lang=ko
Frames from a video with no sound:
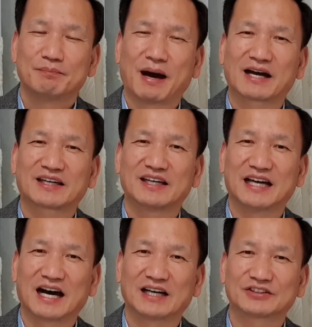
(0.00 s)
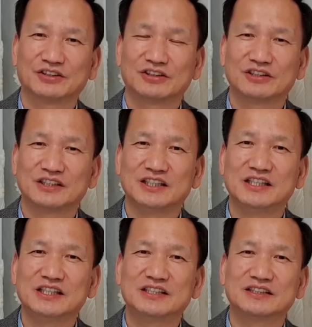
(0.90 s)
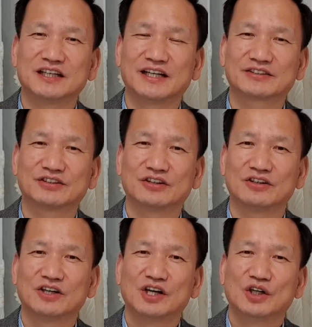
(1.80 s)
밖에 나가서 일을 해서